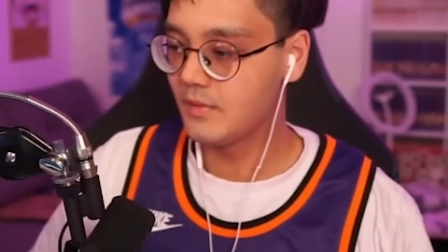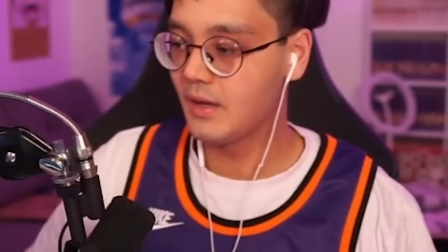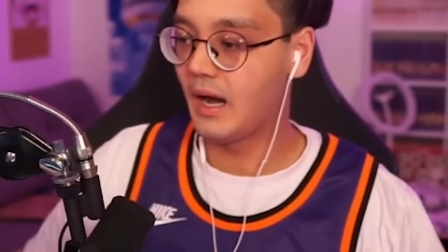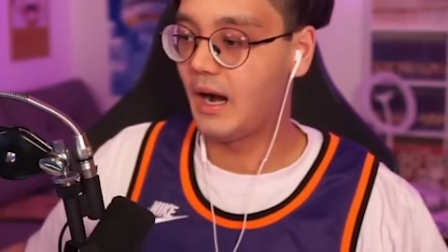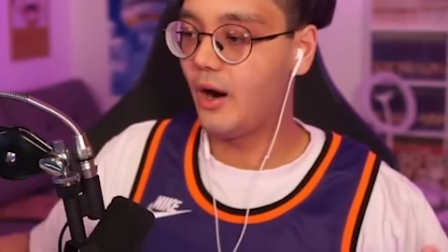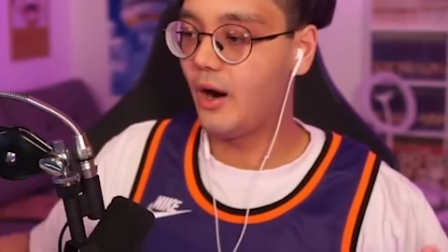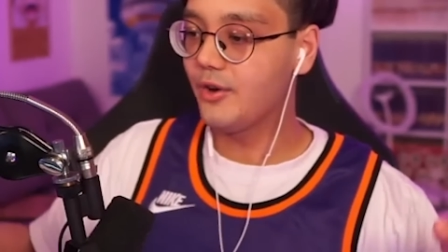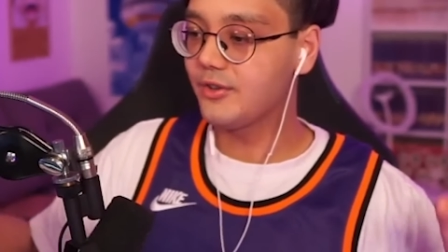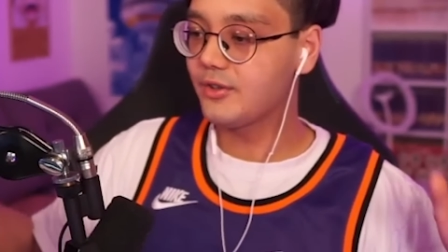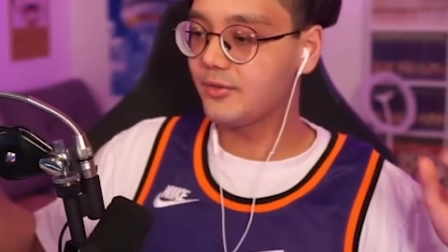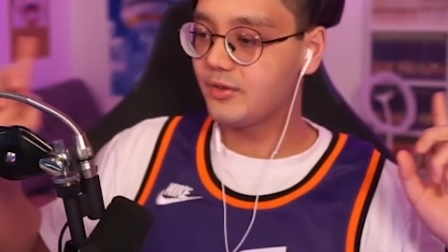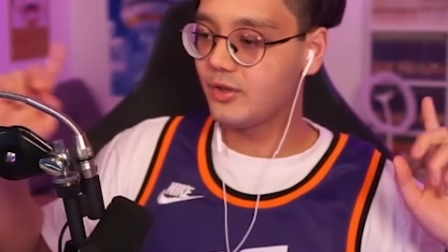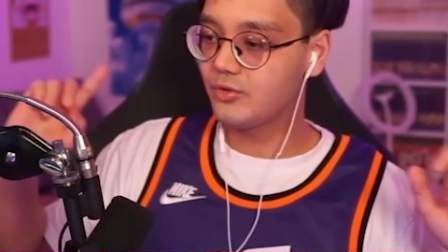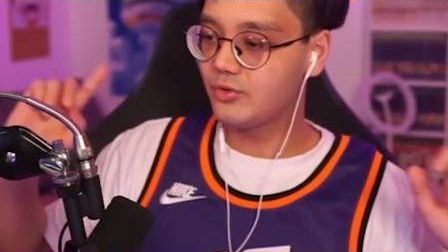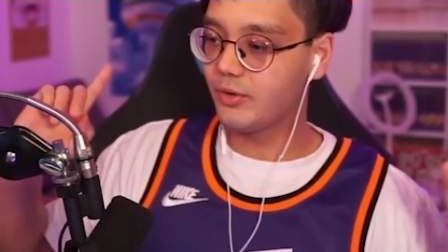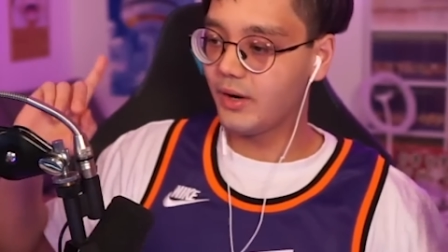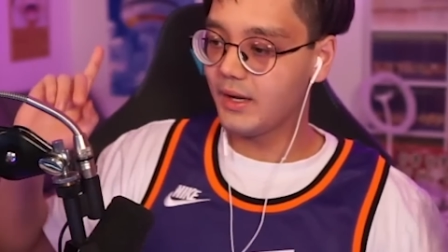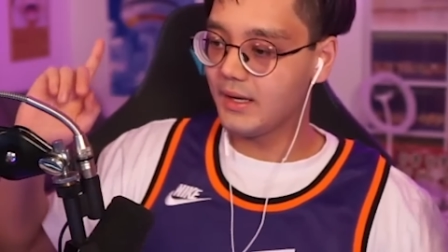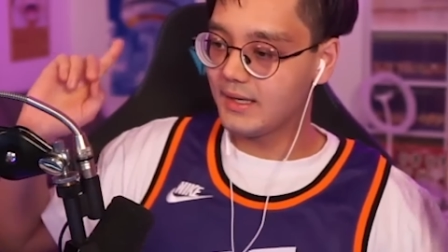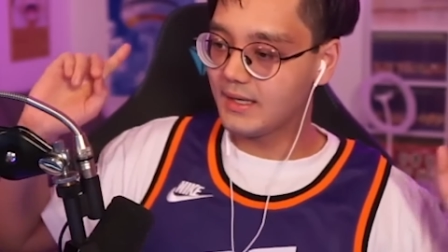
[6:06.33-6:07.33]
House of the
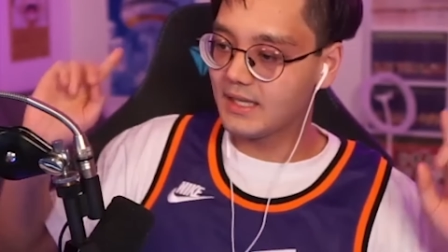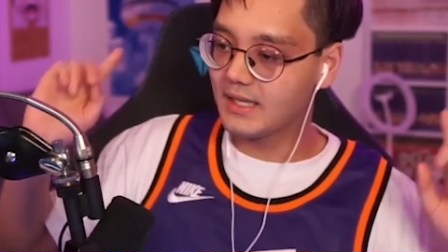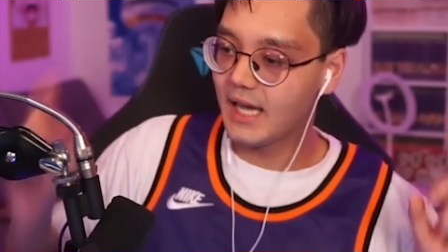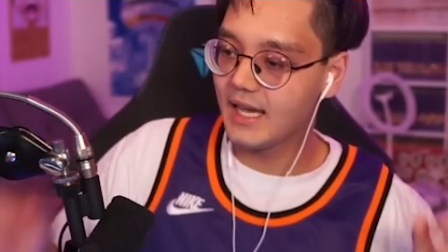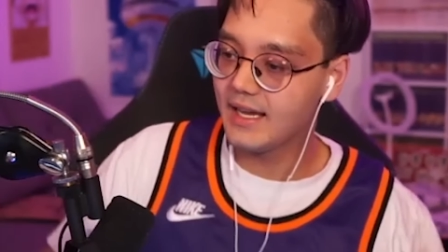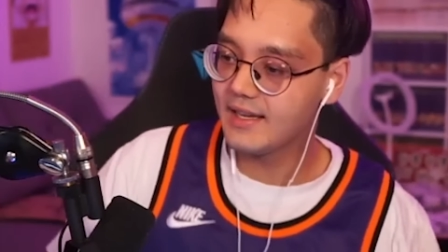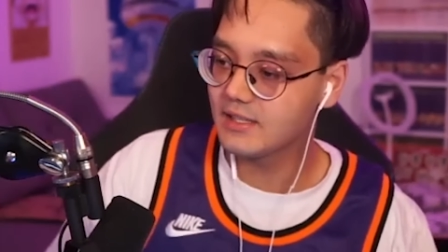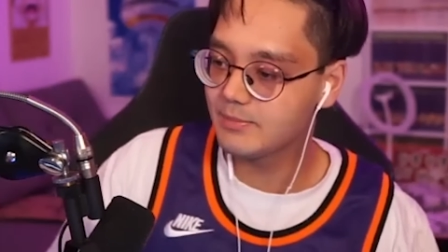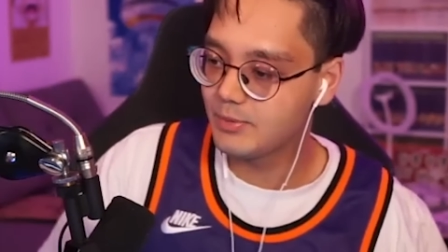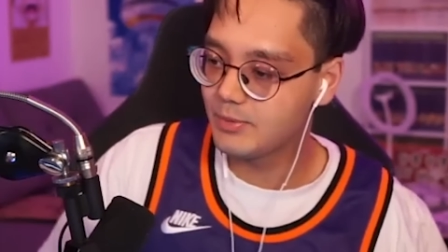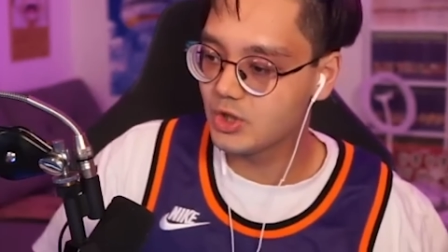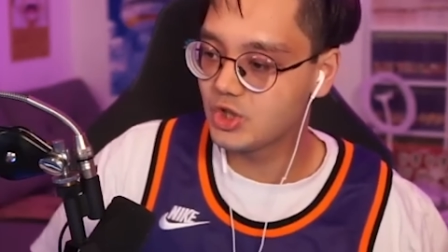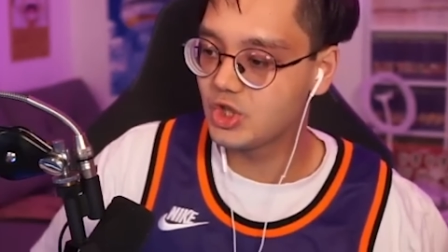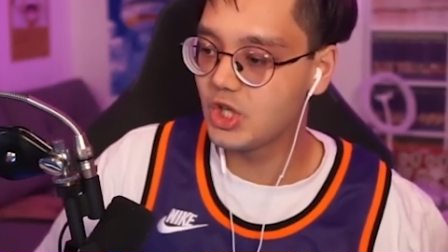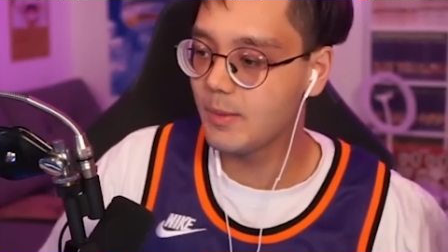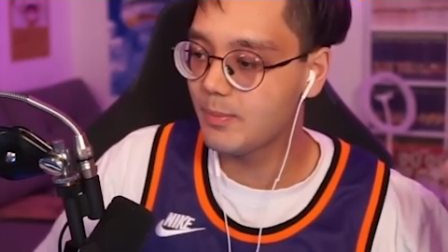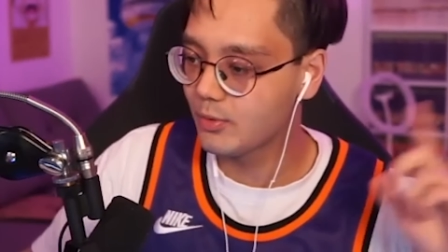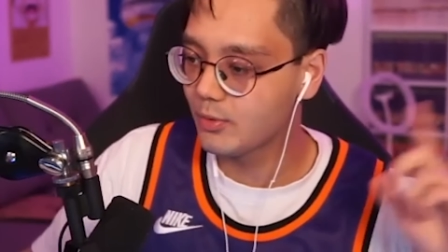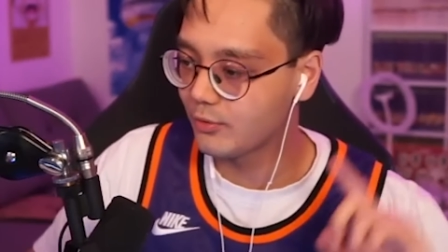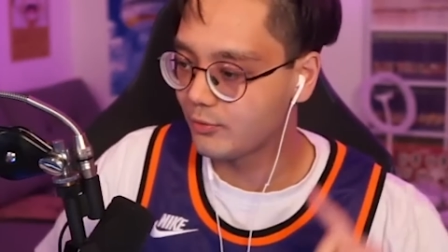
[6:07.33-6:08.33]
Dragon, gleiches
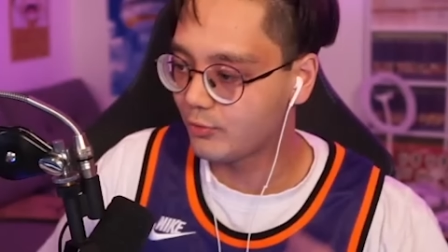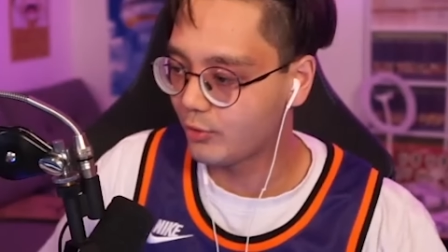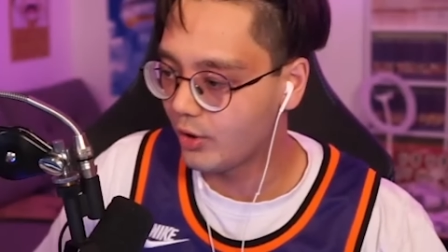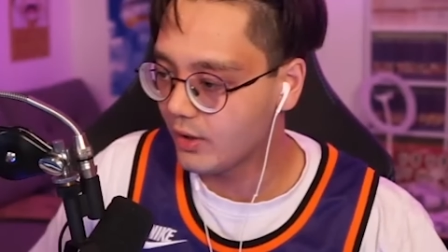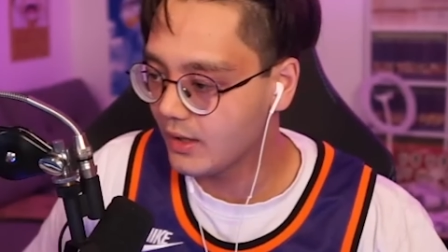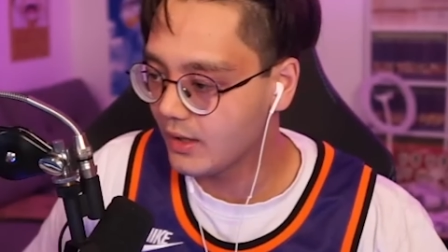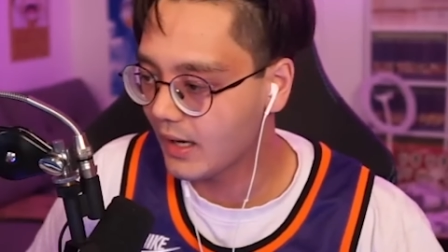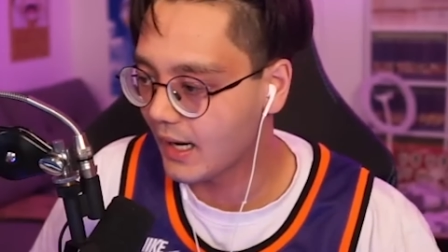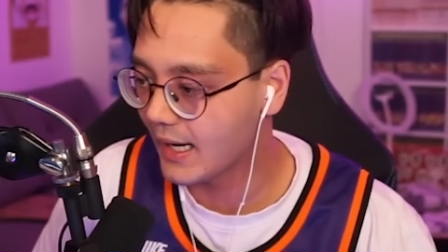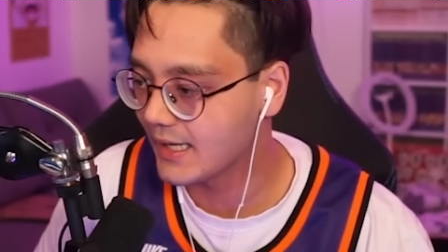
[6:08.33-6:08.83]
Budget pro Folge,